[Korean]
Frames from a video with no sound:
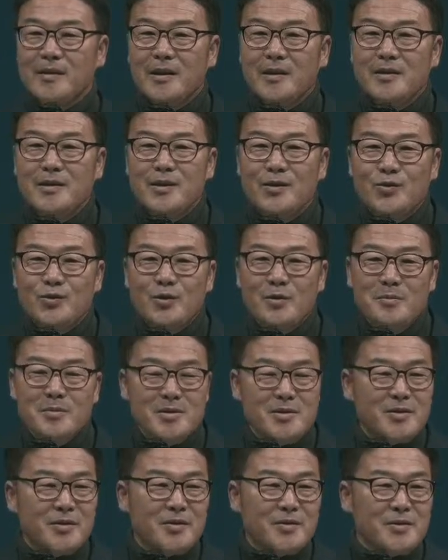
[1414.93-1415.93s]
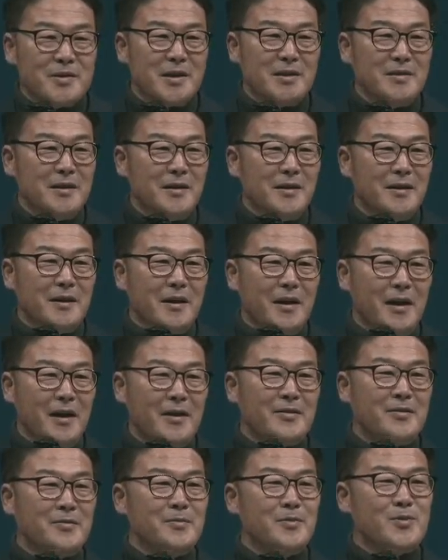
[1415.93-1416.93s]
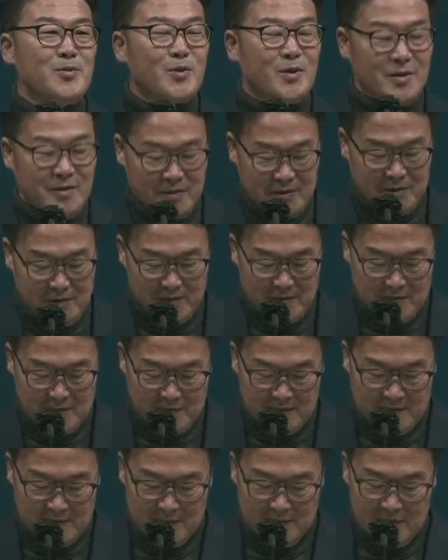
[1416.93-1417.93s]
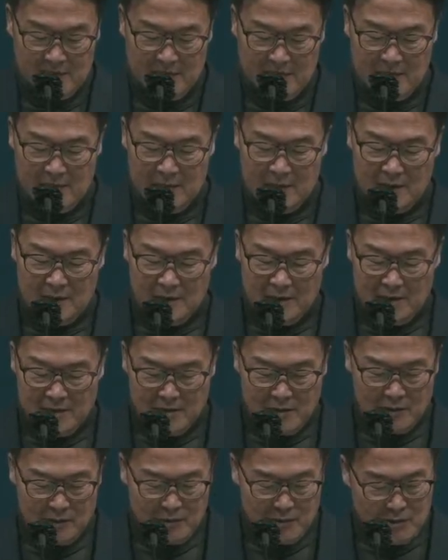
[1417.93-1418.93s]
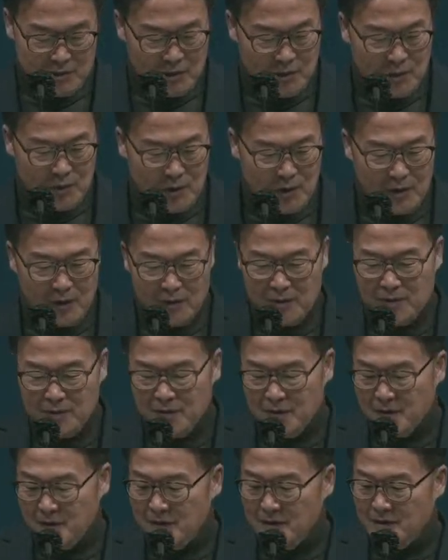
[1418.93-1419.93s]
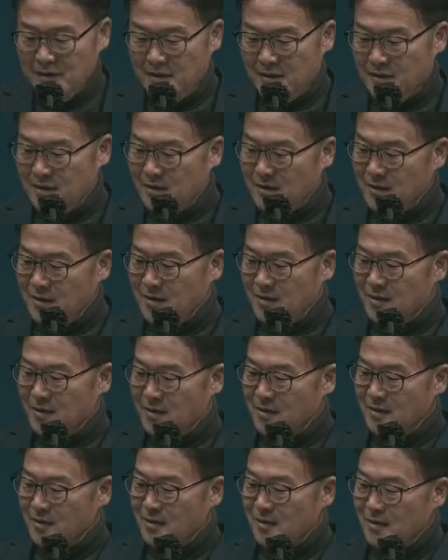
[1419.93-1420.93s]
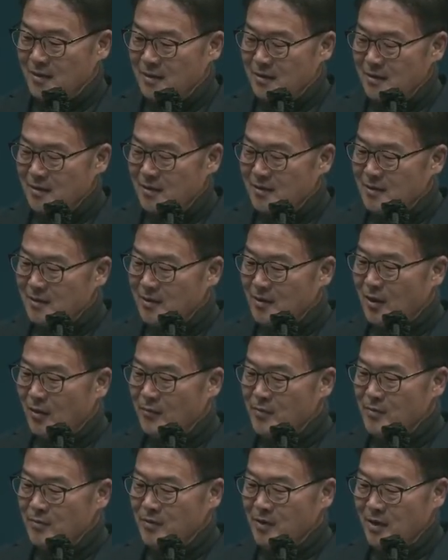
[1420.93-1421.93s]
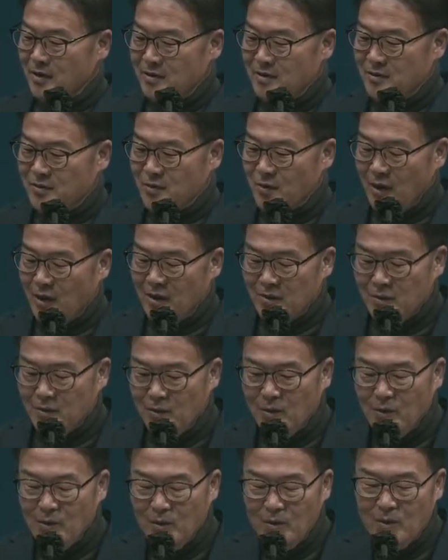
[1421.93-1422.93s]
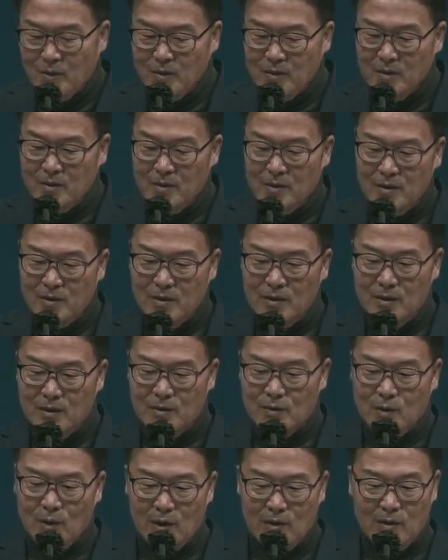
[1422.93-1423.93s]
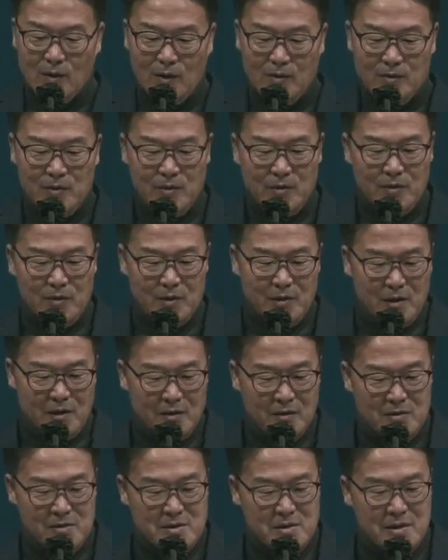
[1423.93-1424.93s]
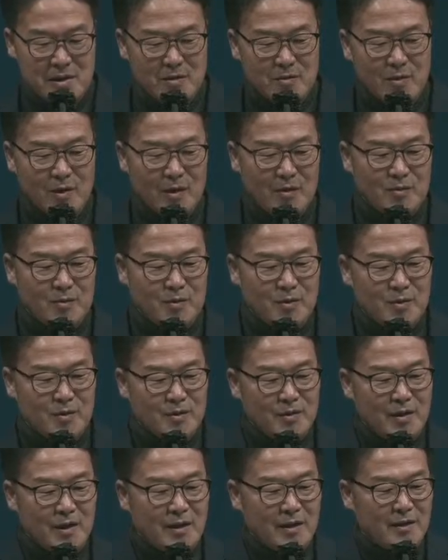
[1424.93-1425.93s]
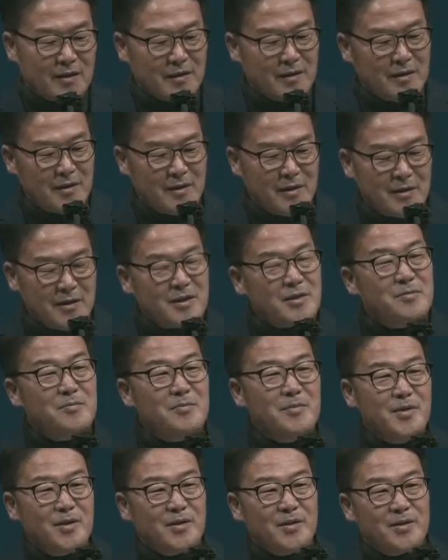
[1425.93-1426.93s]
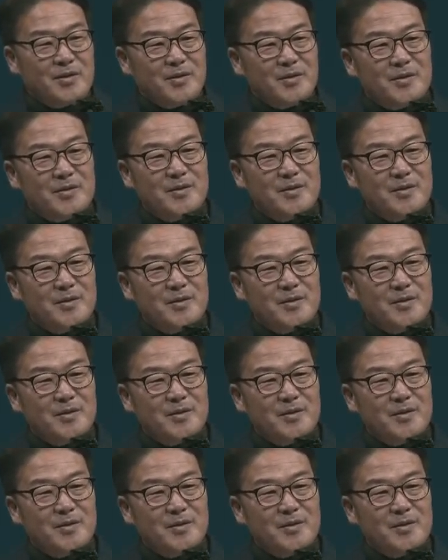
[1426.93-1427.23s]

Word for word: 난 예수에 미쳐서 찬양을 했으면 좋겠어요. 저희, 저희 교회 어른들이 커피 브레이크도 하고 또한 어성경이 읽어지네도 하고 그러는데 힘들어요.